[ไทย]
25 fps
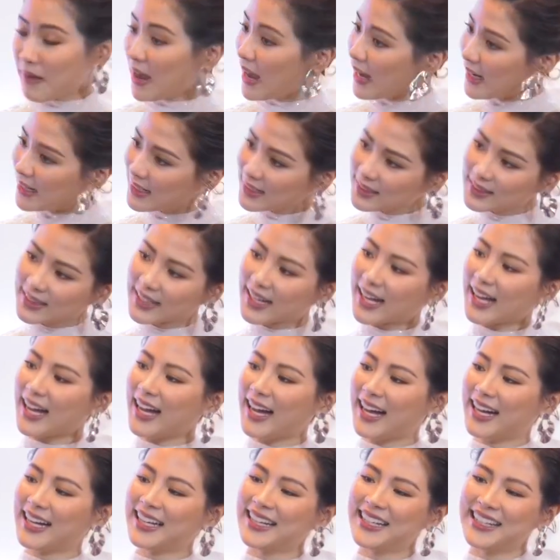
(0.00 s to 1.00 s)
ไม่เลย
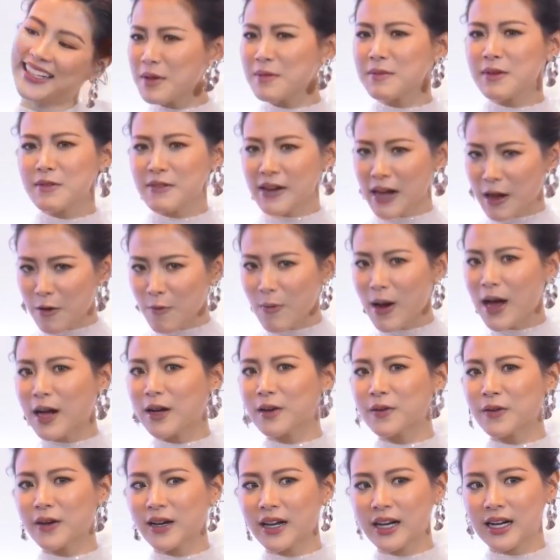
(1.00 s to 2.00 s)
ค่ะไม่มีเวลา
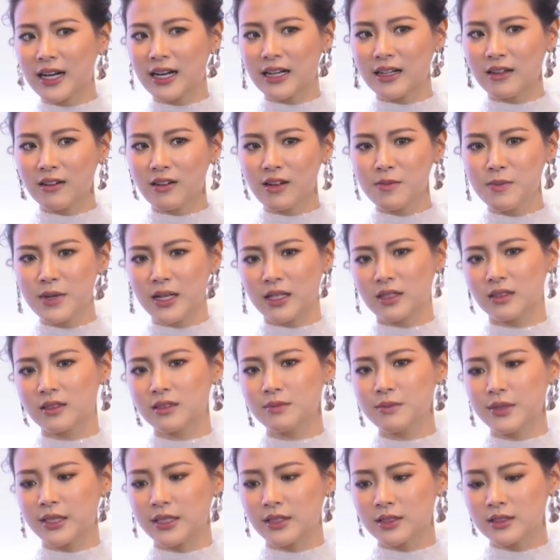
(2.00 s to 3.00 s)
ว่างด้วยค่ะแล้วก็เหมือ
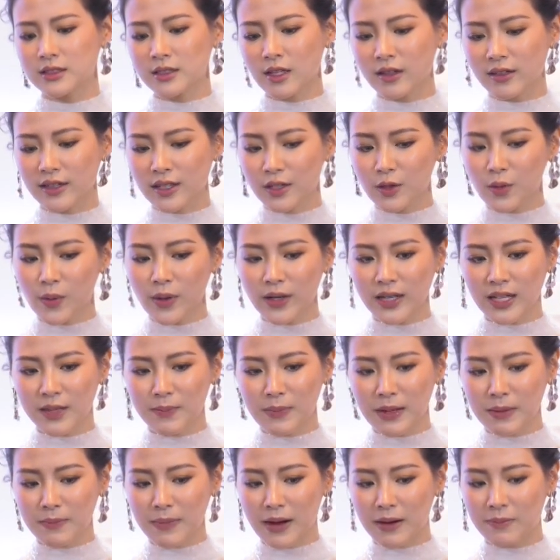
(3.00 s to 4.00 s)
นเหมือนตอนนี้ทุกวั
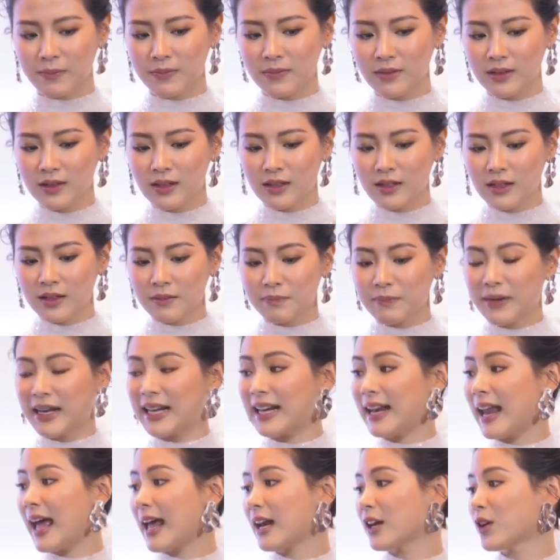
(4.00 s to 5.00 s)
นนี้มันแบบ
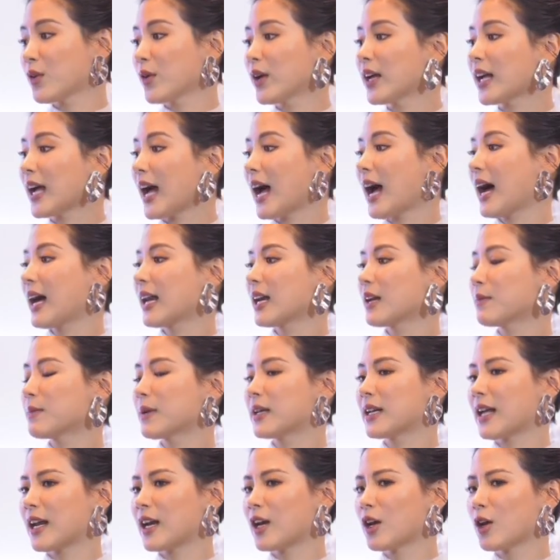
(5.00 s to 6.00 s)
มันแน่นด้วยงาน
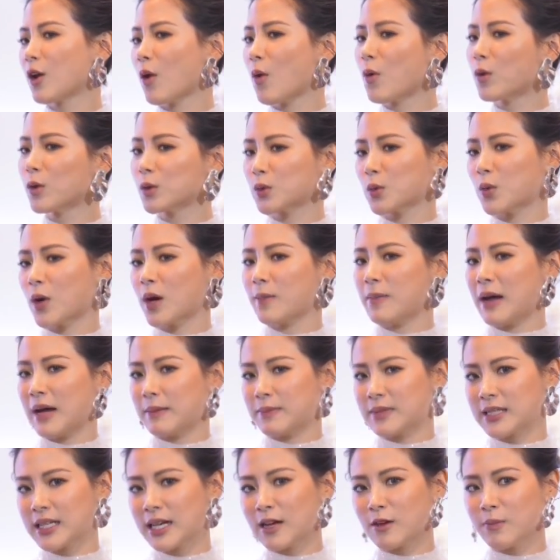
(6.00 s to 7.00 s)
แล้วมันดันลงตัว
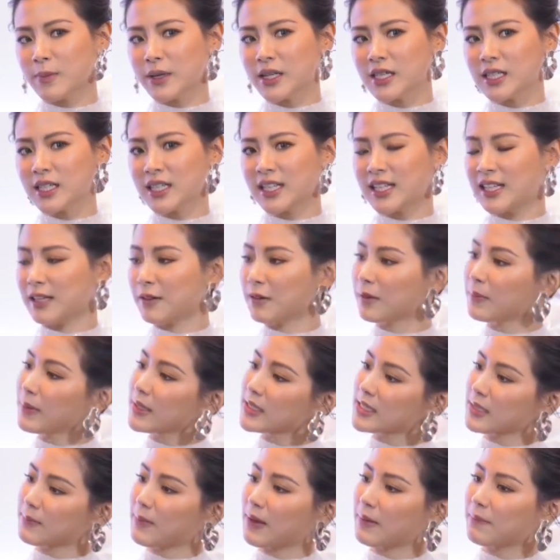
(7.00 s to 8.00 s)
แบบที่เราไม่เคยคิด
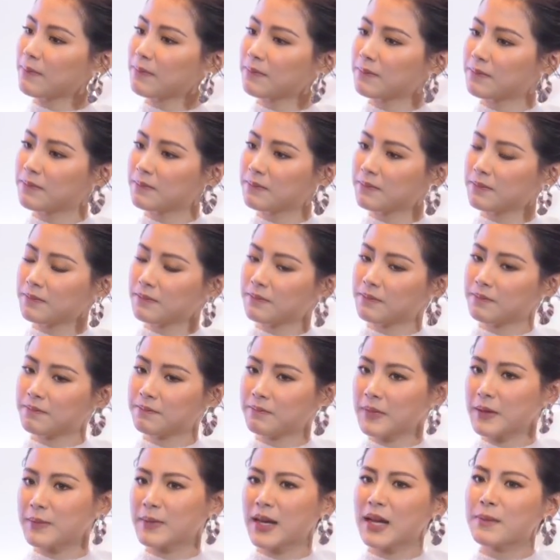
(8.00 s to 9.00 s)
ว่ามันจะแบบ
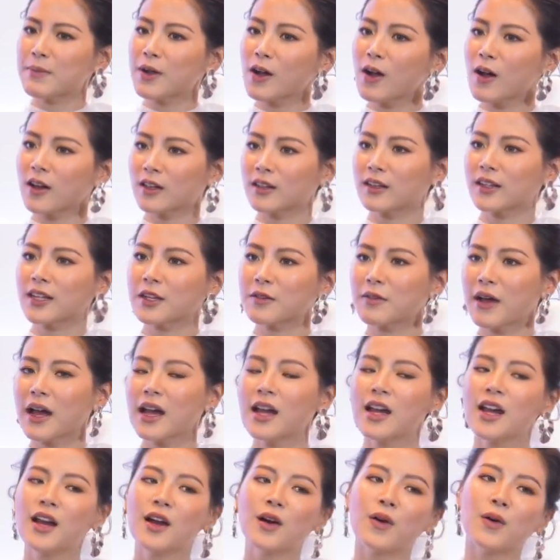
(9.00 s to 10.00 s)
เป็นได้เมื่อก่อนเมื่อคิด
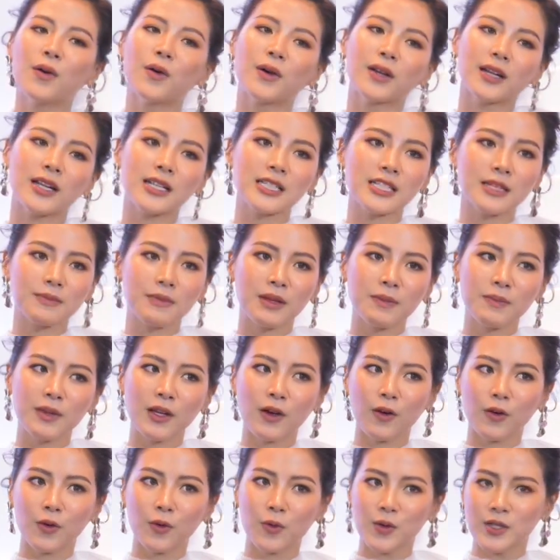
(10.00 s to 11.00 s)
ว่าโอ้ยถ้าฉัน
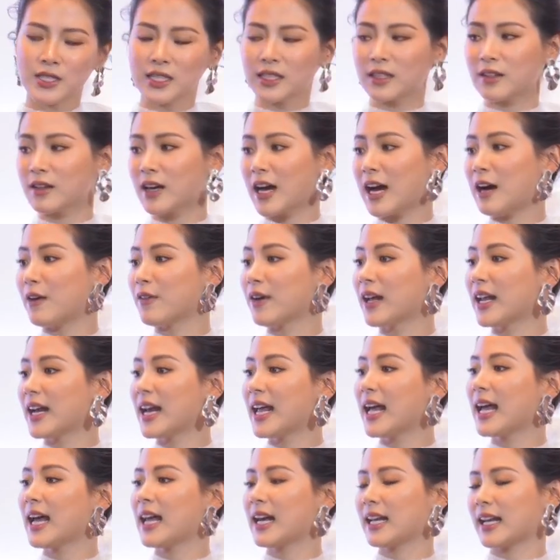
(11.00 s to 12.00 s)
ไม่มีคนคุยฉันต้องเหงา
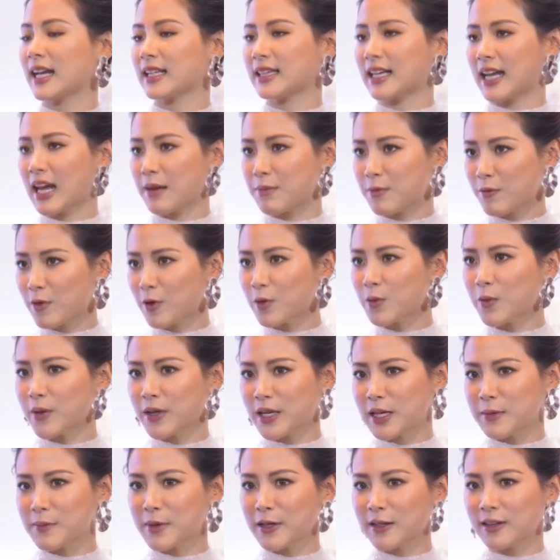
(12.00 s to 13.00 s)
แน่ๆอะไรเงี้ยแต่กลายเป็นว่า
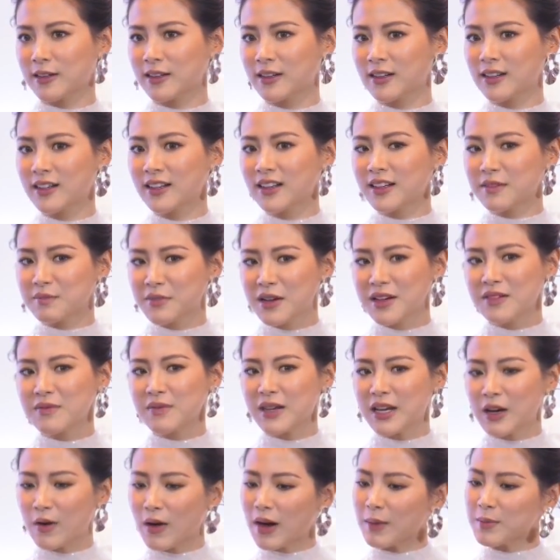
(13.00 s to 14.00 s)
ทุกวันนี้มันมั
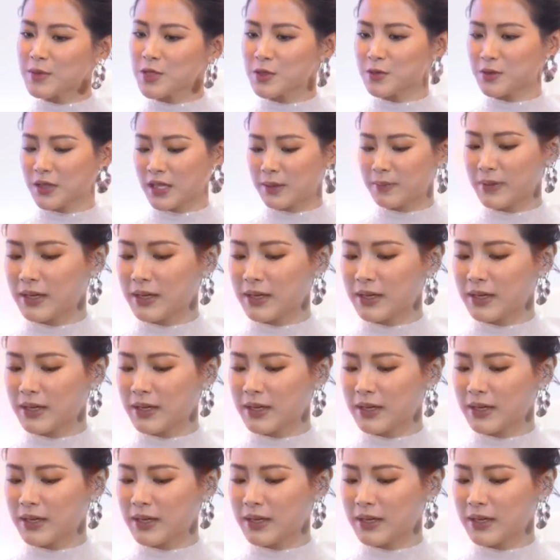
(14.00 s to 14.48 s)
นมีความสุข